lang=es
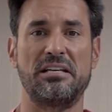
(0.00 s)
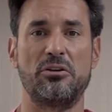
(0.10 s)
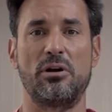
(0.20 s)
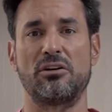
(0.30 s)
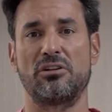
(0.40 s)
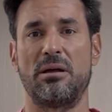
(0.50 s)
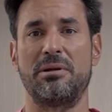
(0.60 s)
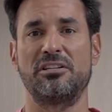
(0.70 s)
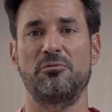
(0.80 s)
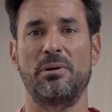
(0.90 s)
que llorar
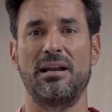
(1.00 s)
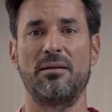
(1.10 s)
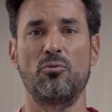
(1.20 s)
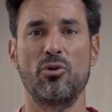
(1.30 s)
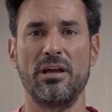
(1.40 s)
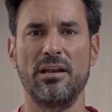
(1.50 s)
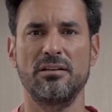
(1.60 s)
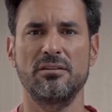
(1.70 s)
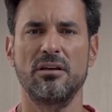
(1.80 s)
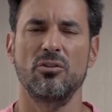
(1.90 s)
solamente es para las
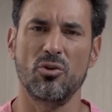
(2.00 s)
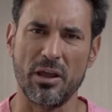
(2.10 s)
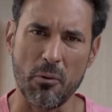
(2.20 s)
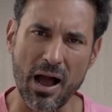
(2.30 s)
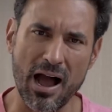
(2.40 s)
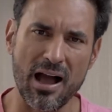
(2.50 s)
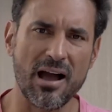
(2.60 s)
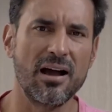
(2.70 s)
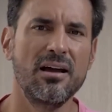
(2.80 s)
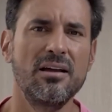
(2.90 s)
mujeres. No, que
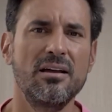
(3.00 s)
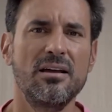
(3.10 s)
va.